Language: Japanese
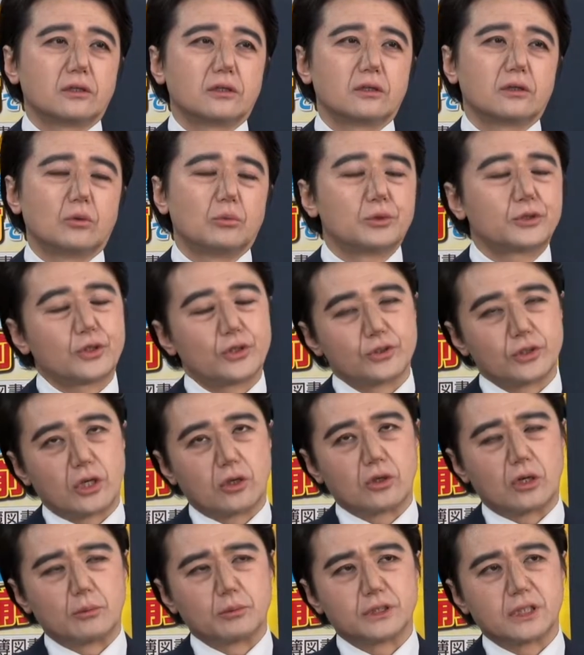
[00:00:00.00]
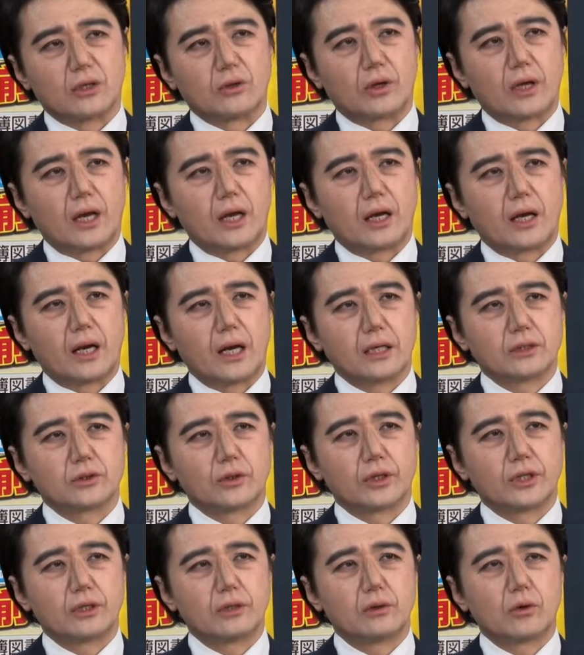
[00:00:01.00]
面白いですね、倉持さんの見解ね。そ
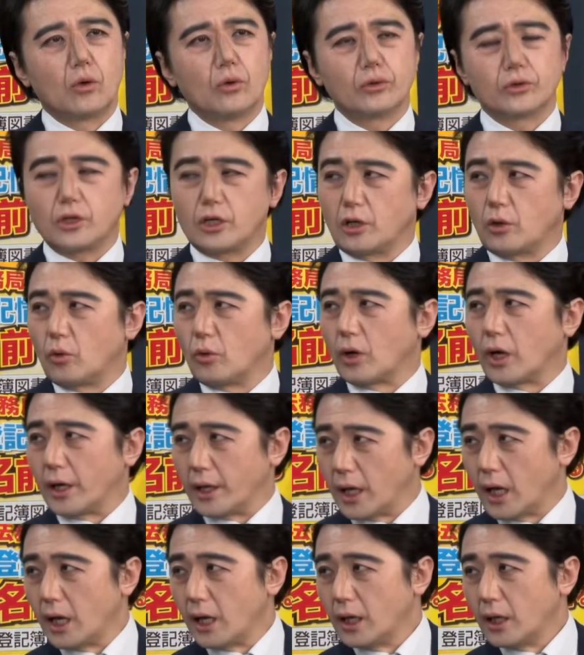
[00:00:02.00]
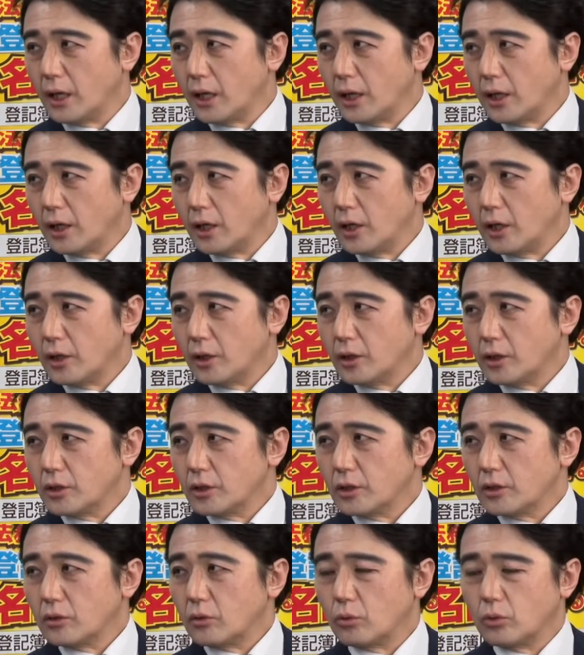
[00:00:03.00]
の本当に今回ね、
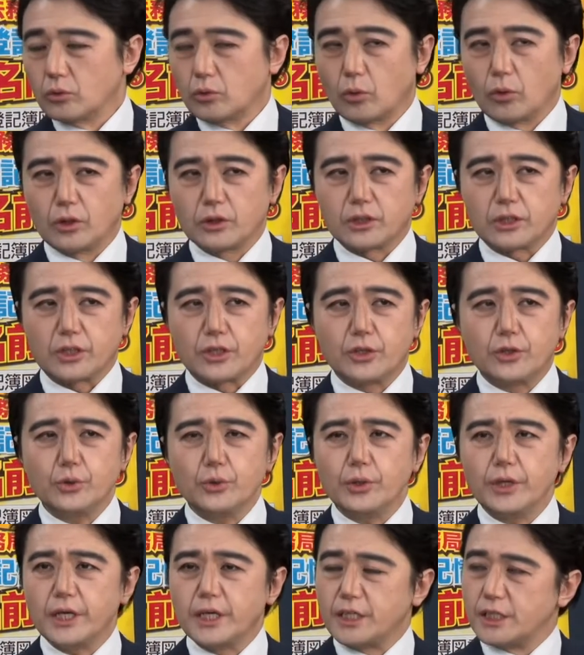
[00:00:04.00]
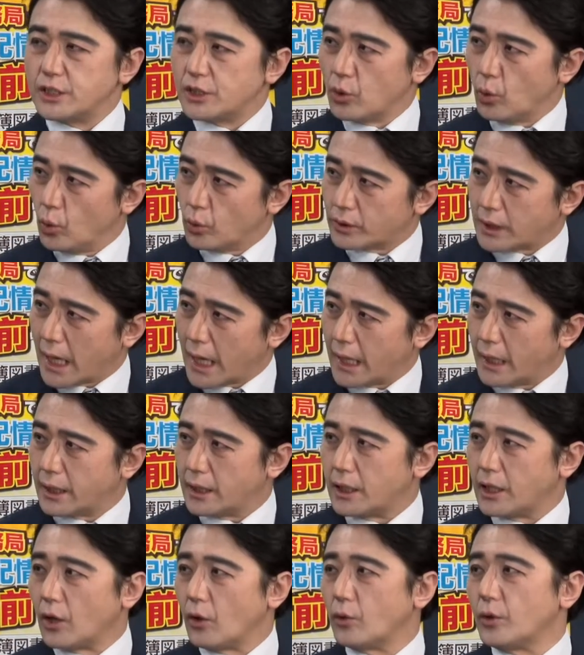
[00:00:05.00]
このところだと急に飛翔体っ
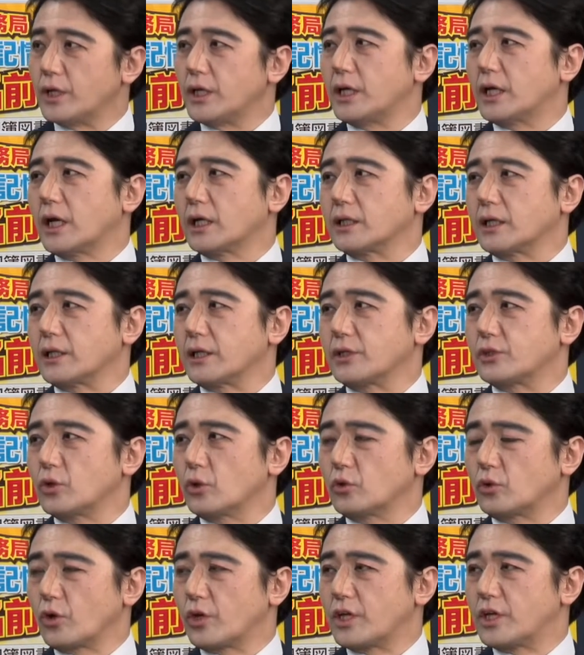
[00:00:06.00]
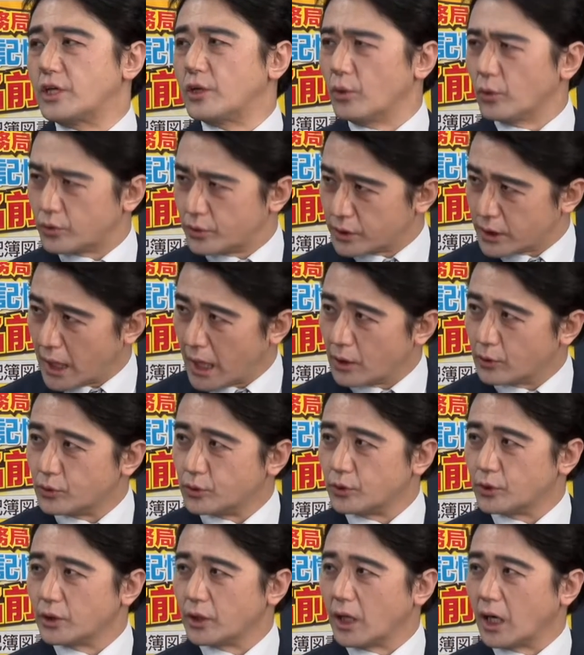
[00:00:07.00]
ていう言い方でちょっと気を使
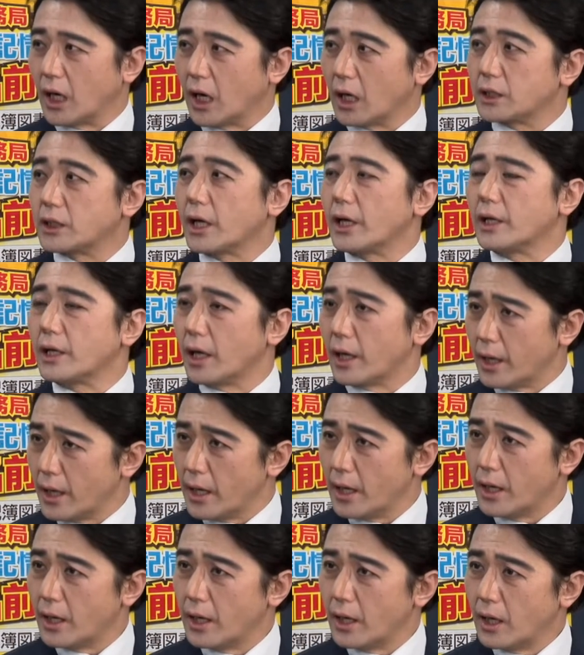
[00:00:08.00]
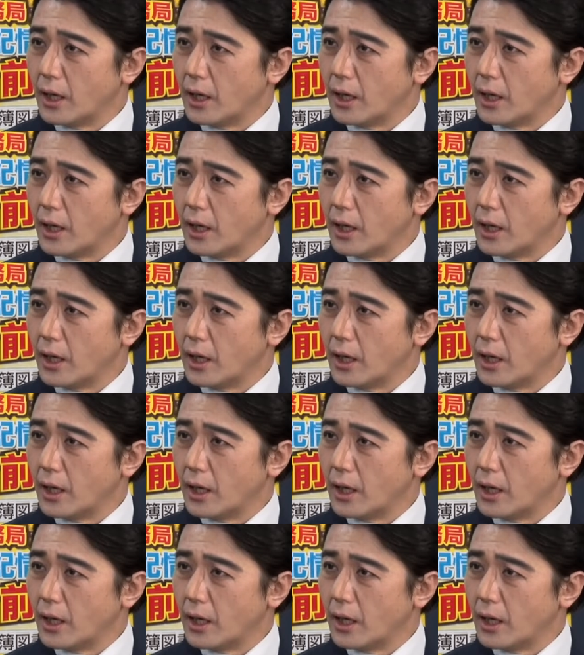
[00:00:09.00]
うあたりがね、